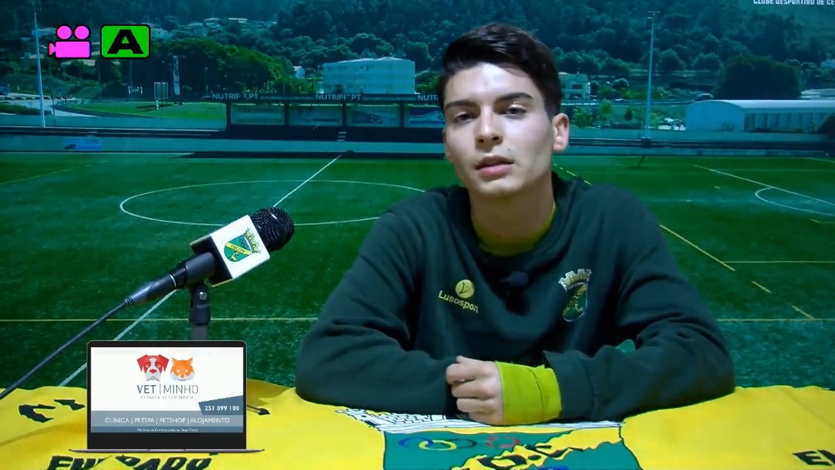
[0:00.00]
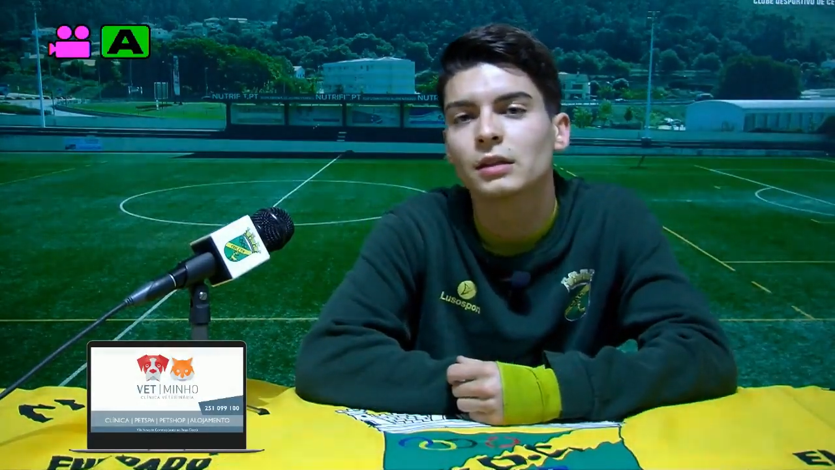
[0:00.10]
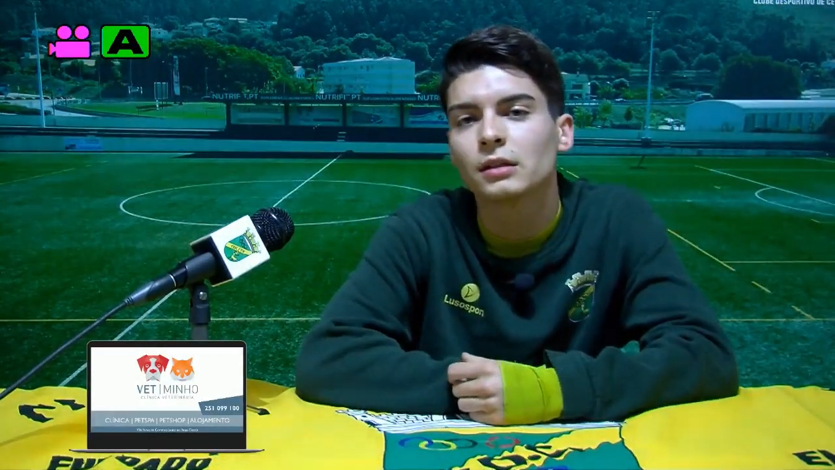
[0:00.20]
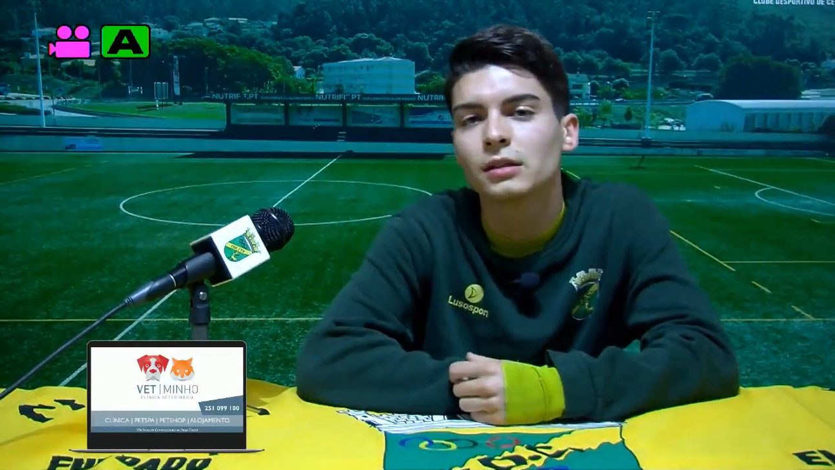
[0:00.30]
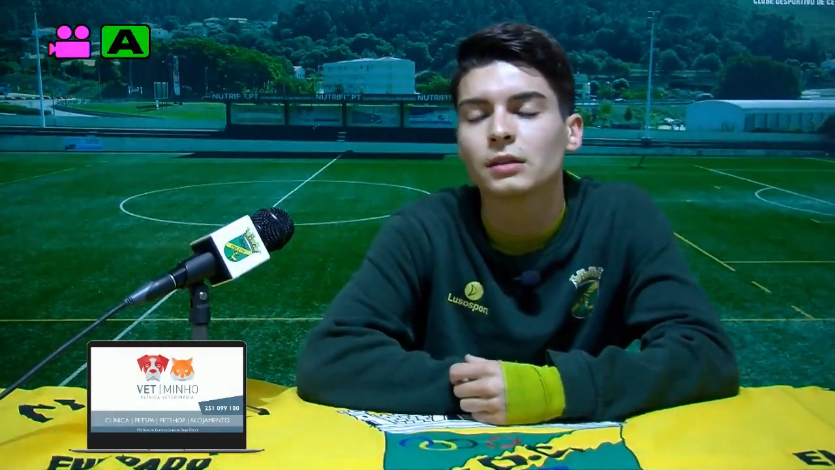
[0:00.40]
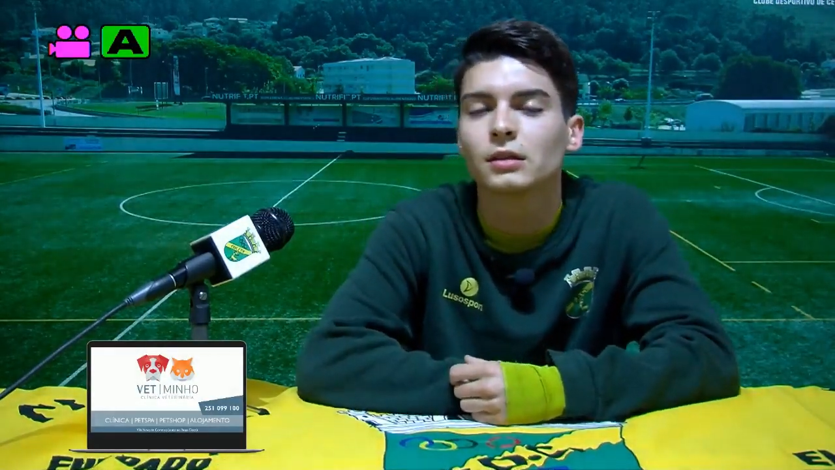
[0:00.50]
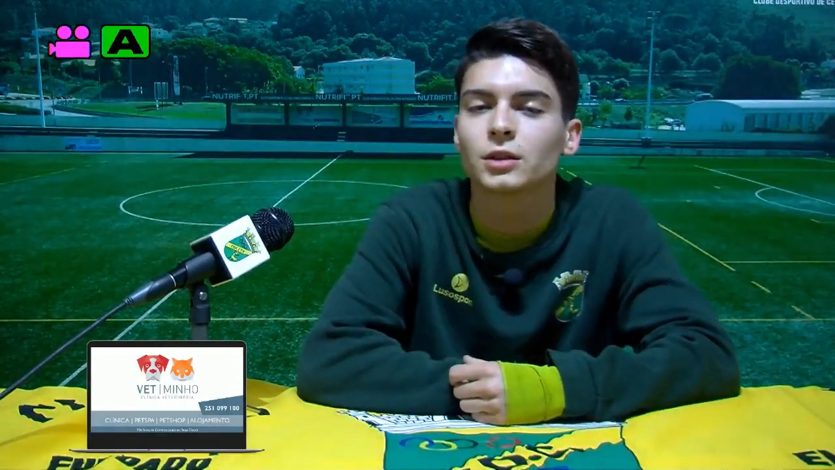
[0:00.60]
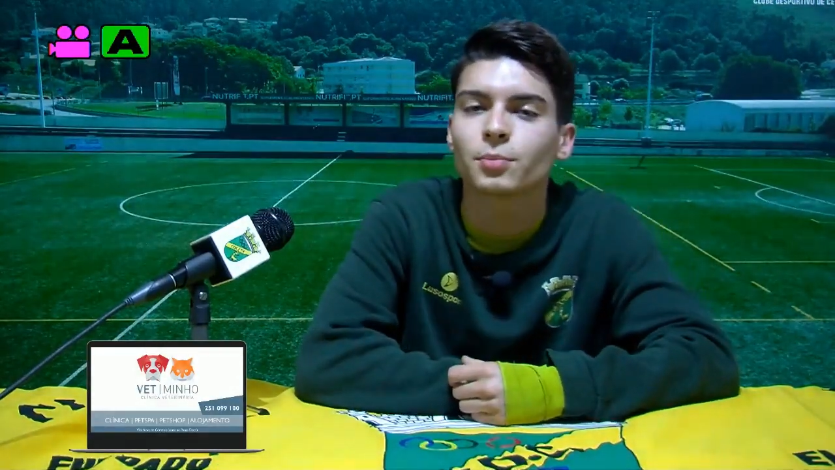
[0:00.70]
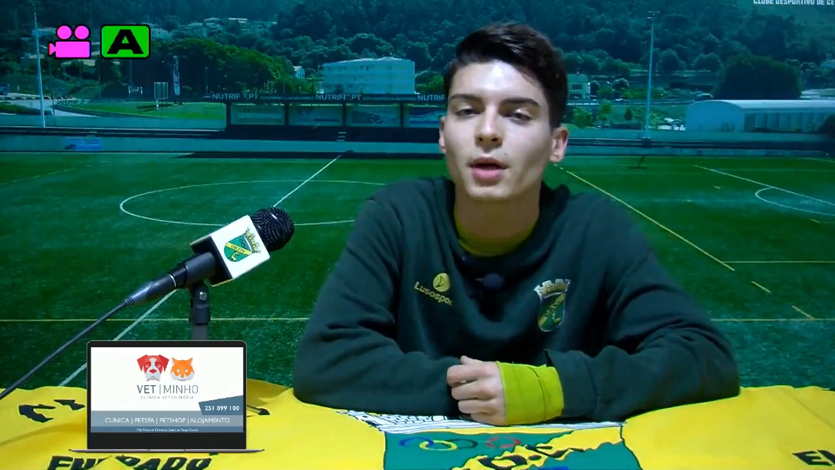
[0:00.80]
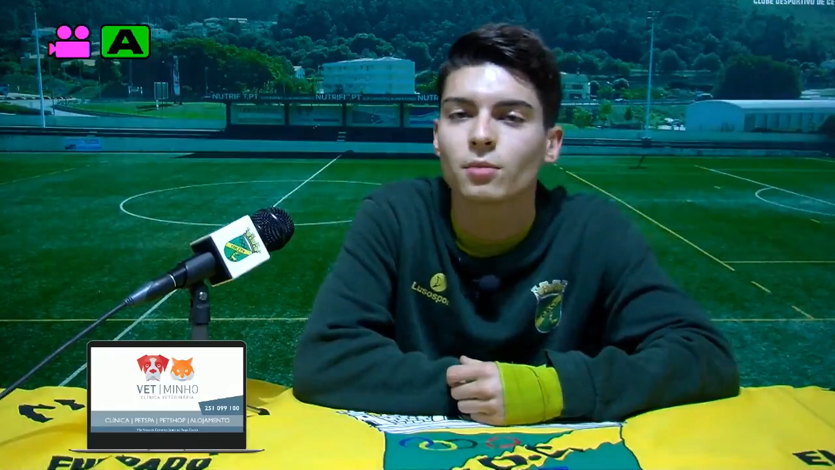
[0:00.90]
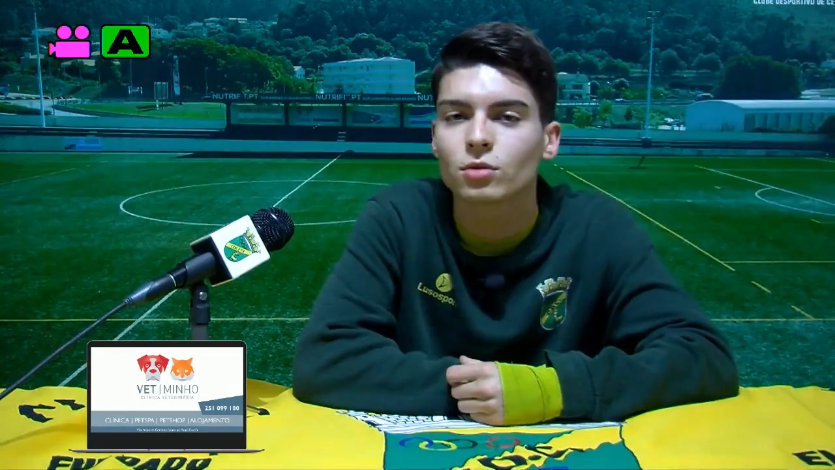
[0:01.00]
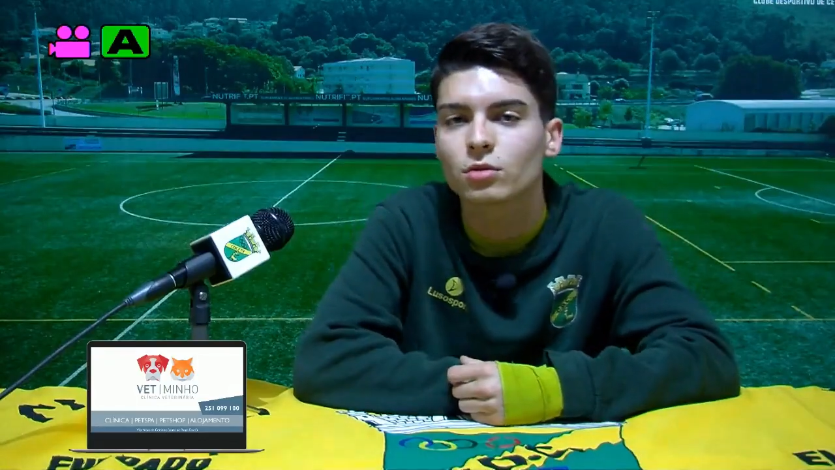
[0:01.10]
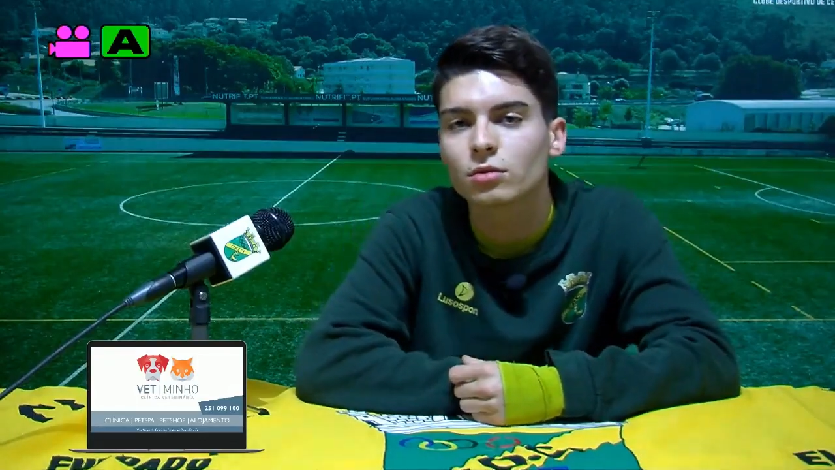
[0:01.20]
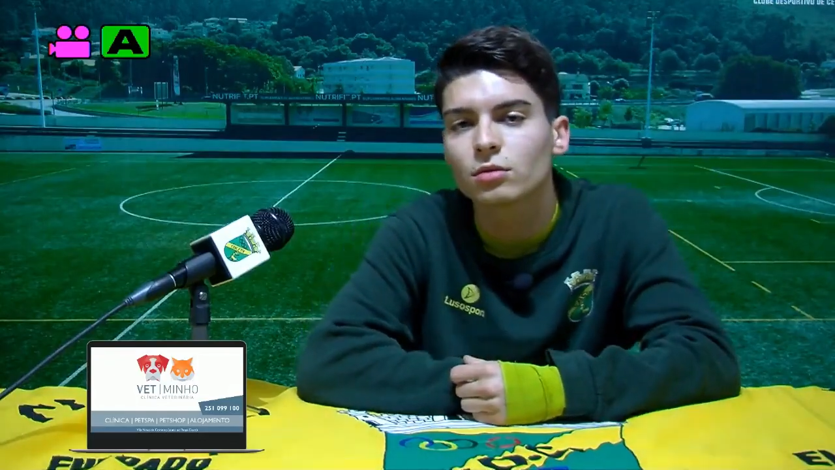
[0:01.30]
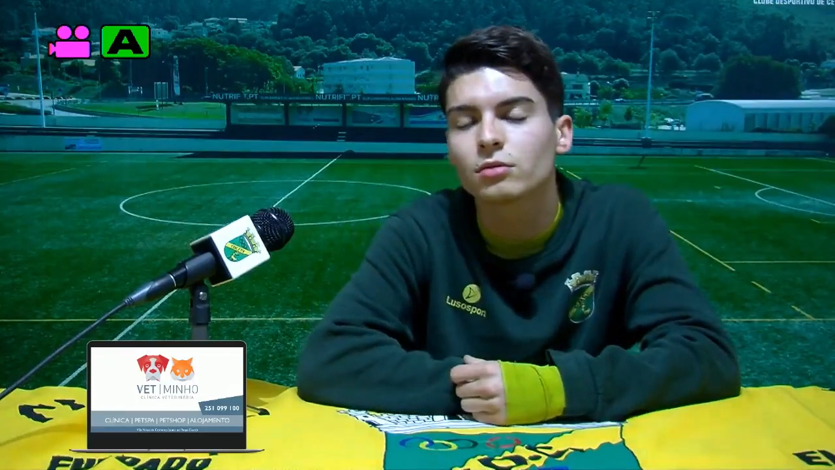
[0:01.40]
Uh, esperamos um,
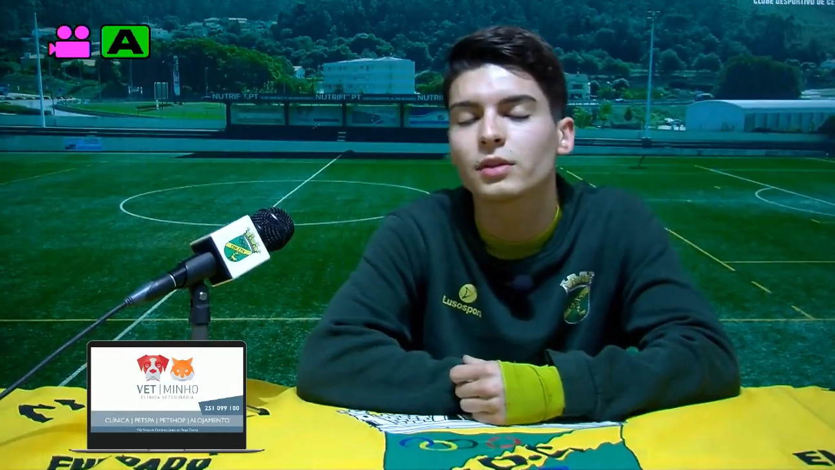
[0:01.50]
um,